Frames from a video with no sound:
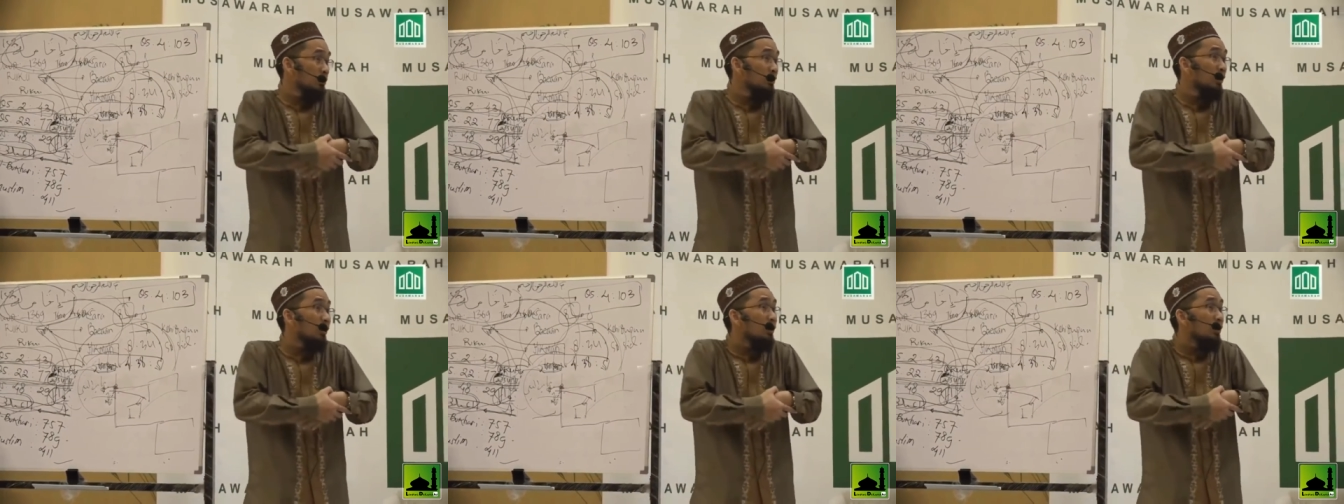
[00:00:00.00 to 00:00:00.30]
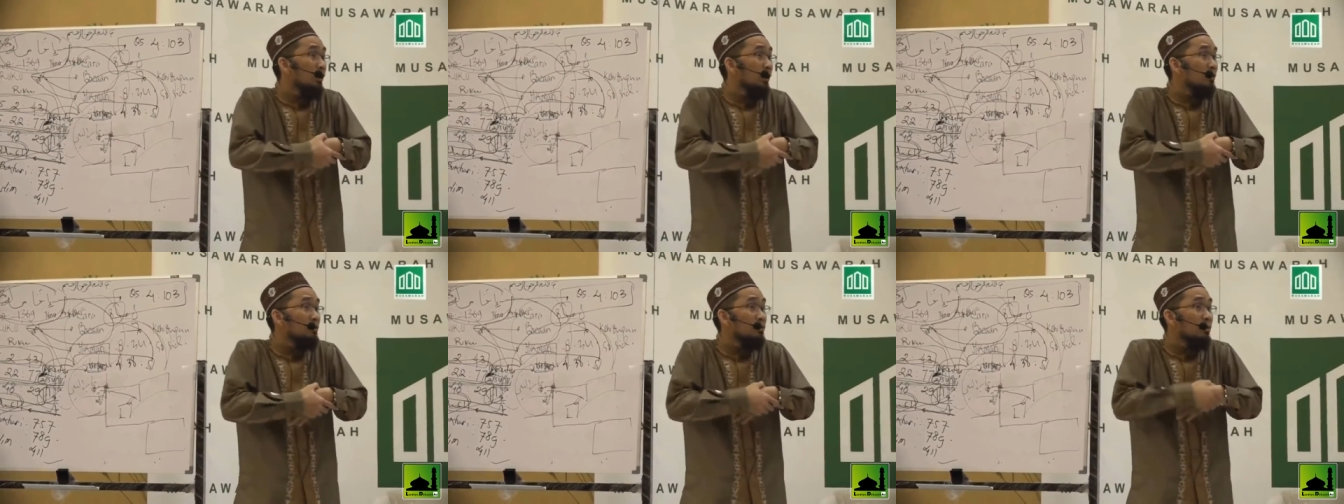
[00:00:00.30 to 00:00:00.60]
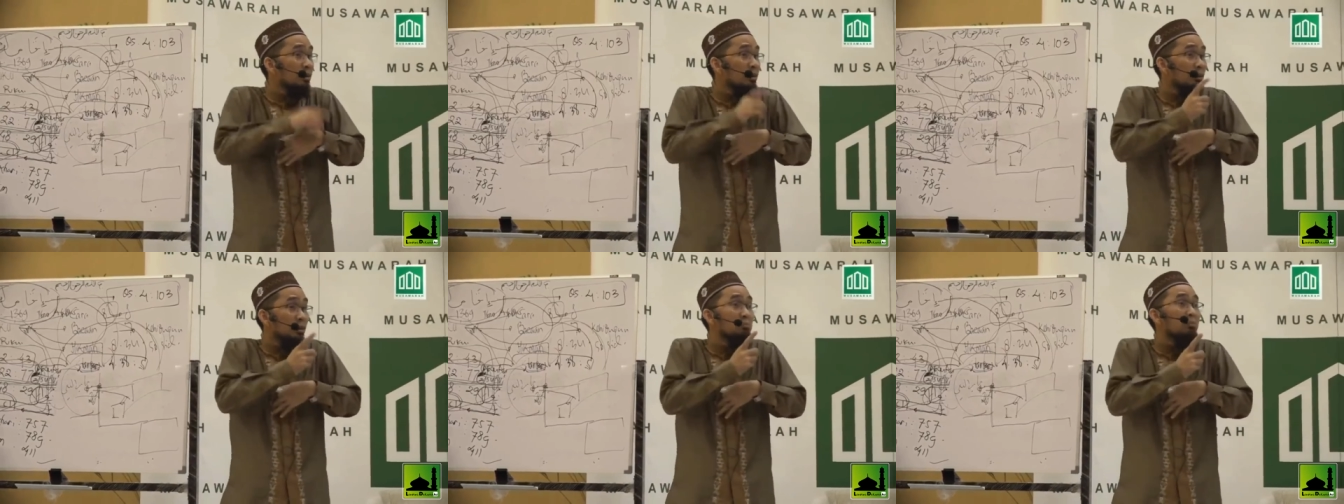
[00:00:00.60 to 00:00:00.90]
saya ini kan
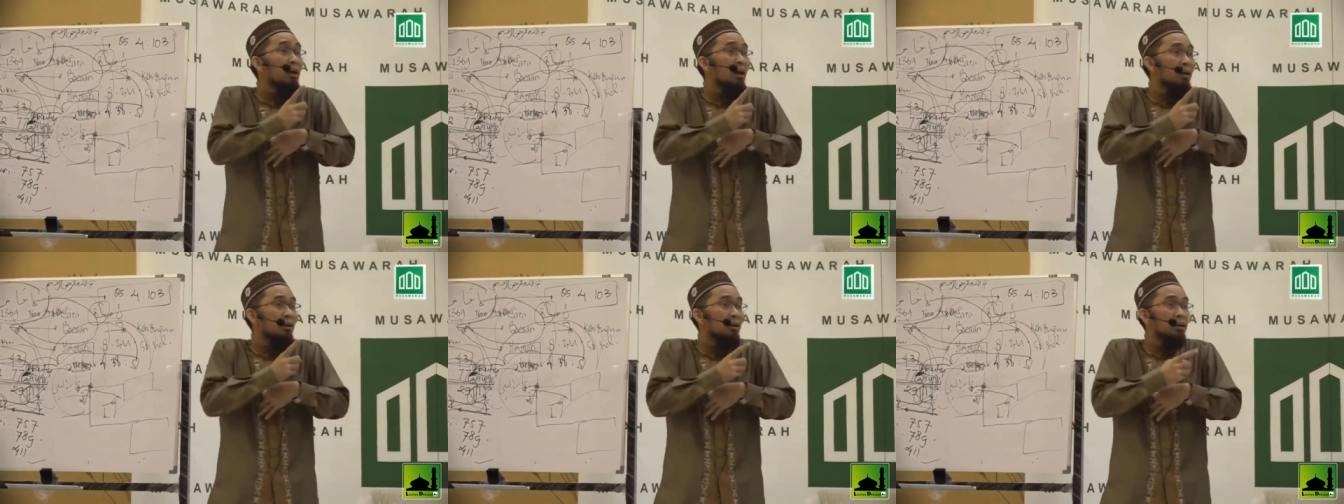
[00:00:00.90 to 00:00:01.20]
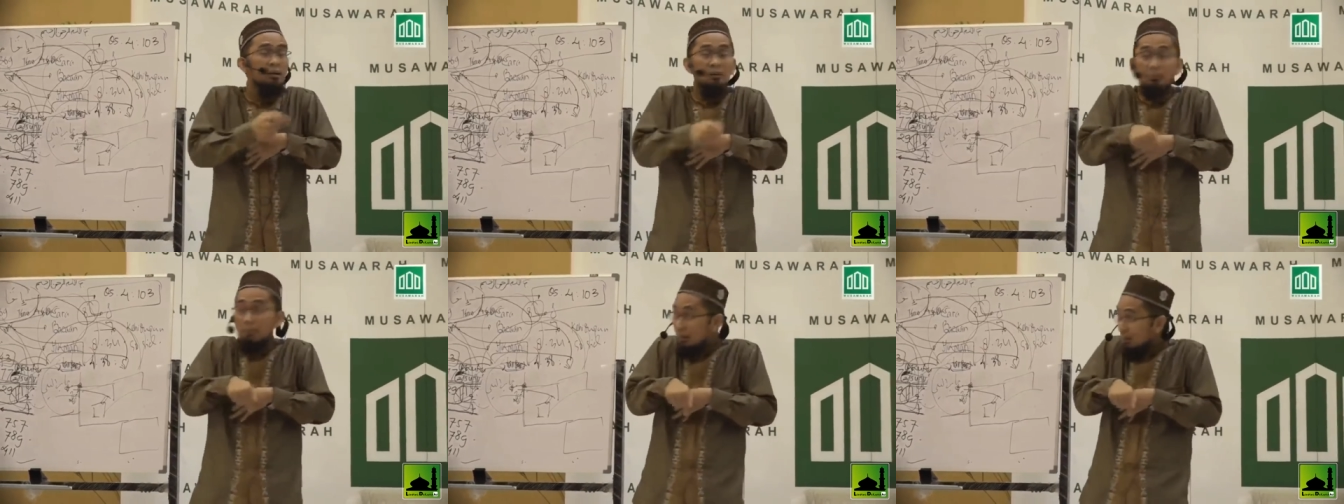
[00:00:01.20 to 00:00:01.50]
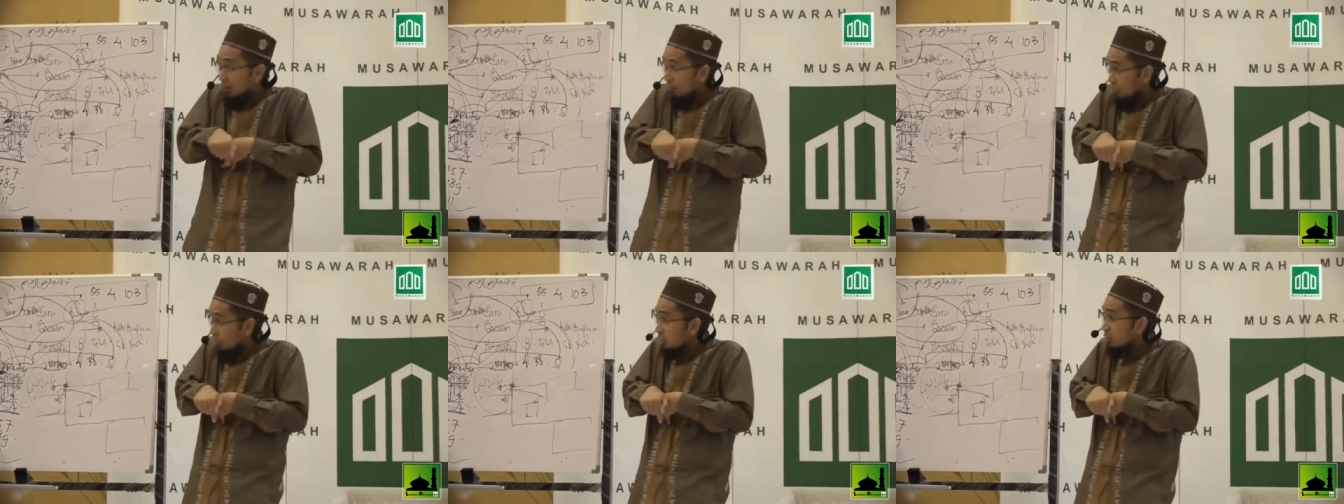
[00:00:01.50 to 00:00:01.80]
sering nebak, ini di
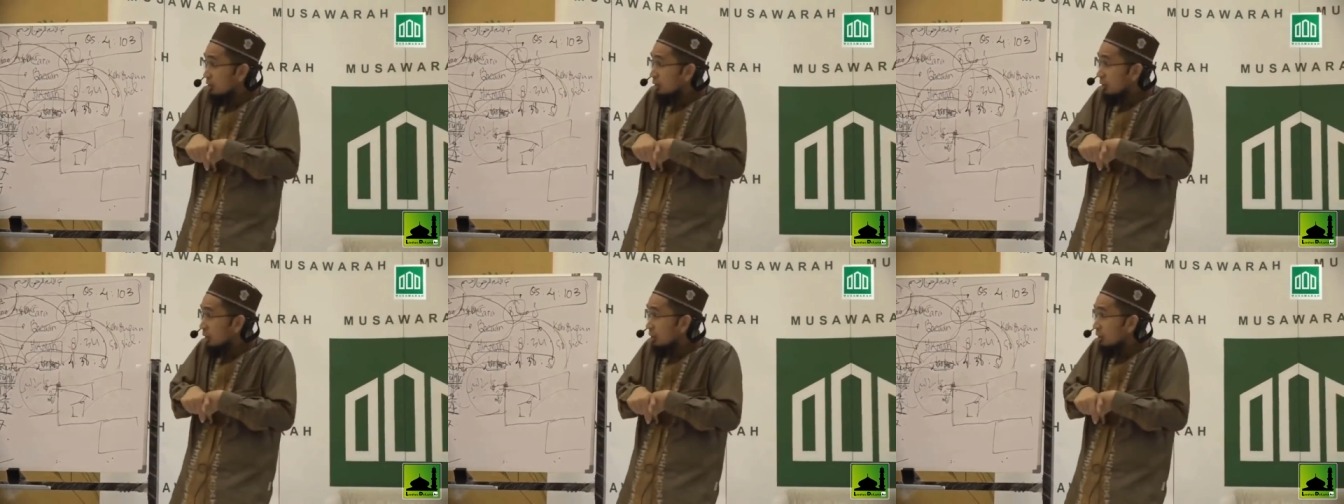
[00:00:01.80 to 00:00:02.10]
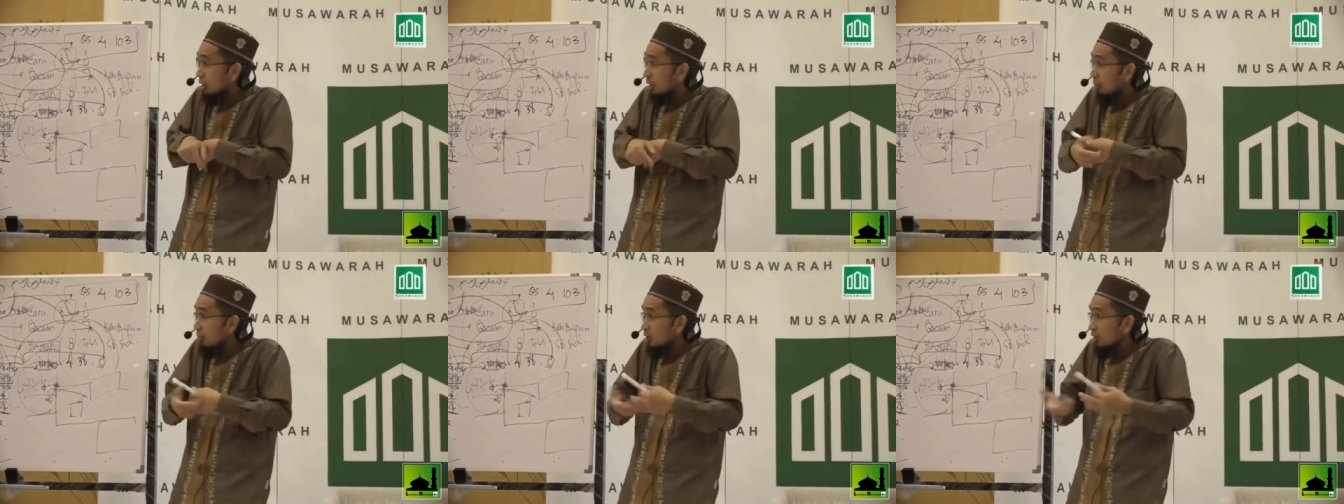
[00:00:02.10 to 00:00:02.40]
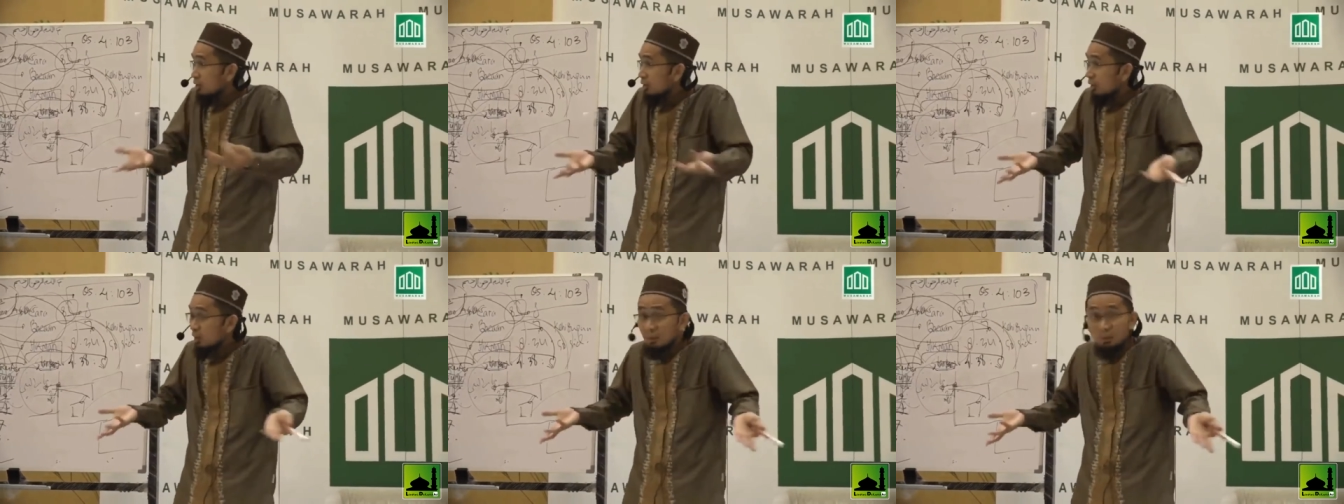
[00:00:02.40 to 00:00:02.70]
mana posisinya, sehingga bisa
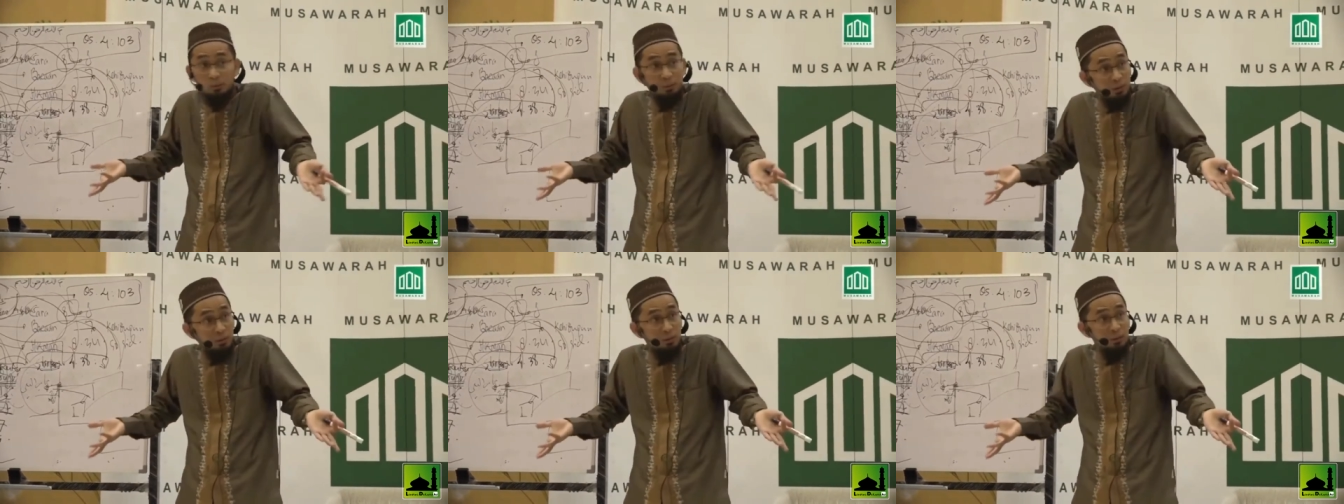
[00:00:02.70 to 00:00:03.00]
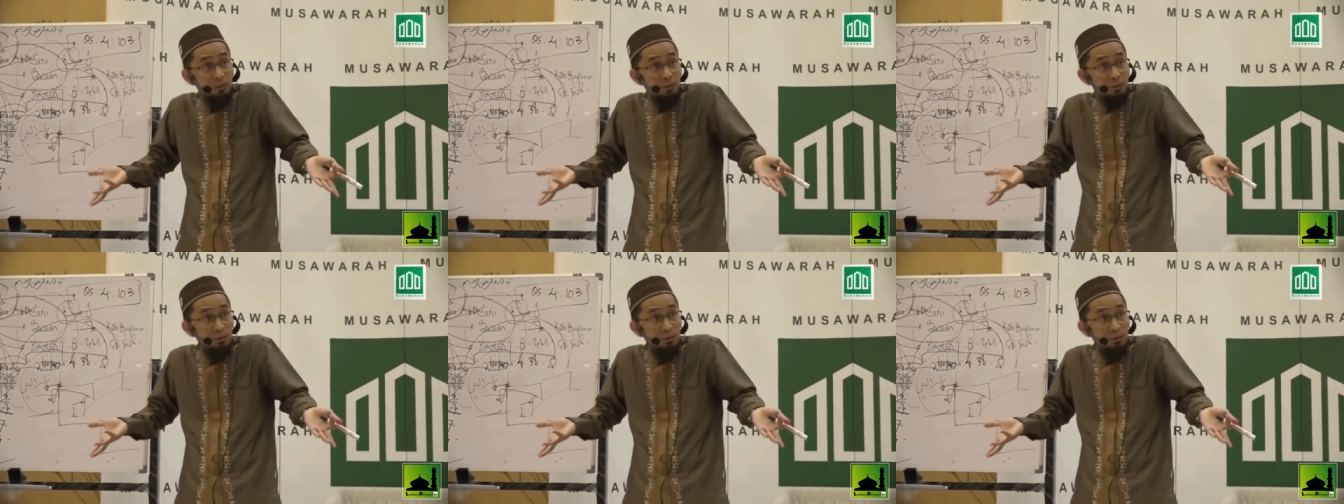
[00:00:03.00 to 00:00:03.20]
saya ikuti.